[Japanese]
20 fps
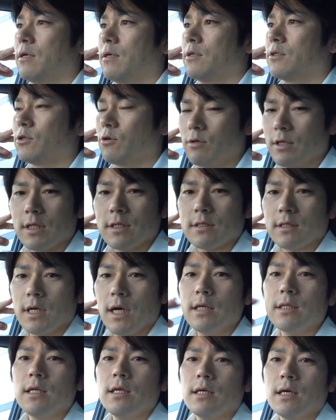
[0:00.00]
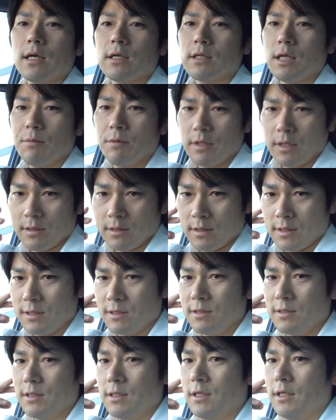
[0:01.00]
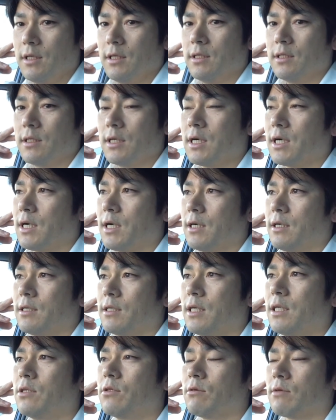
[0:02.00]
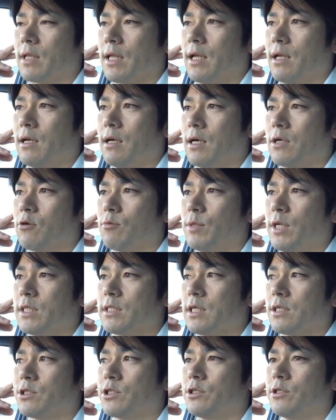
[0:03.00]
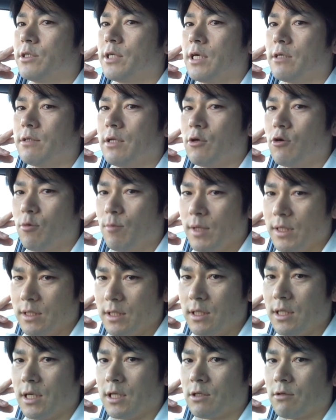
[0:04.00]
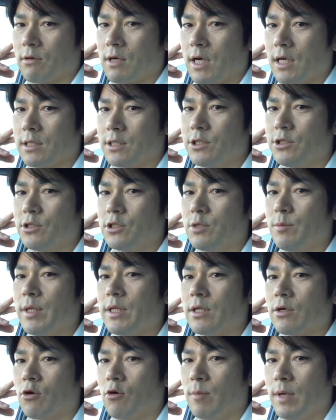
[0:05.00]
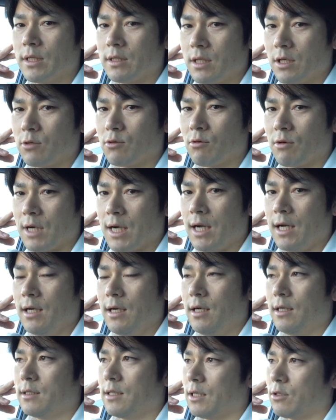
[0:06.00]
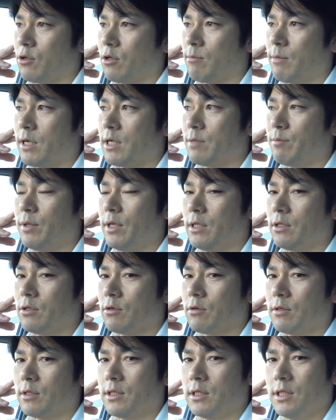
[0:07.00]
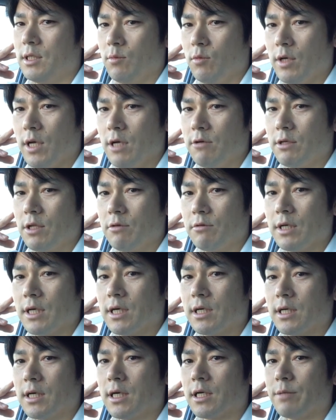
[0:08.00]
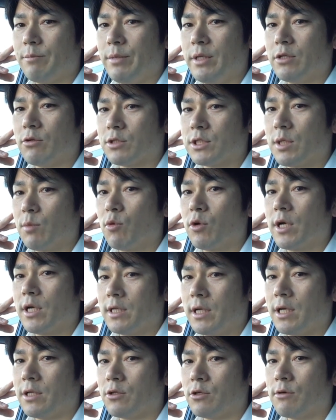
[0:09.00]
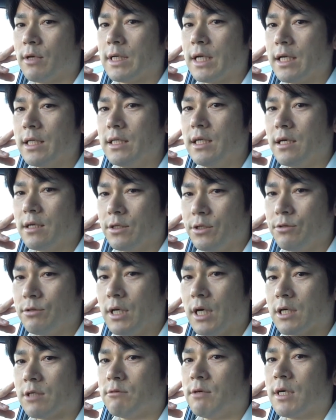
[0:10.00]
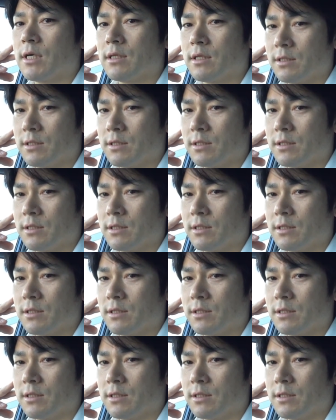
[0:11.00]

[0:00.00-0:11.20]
そうなんです変えていかないとダメなんですだからきっとねあの皆さん集客で困ってたりとか技術面で困ってるとか例えばリピート来てもらえるけどなかなかリピートしてもらえないっていうのは何か理由があるわけ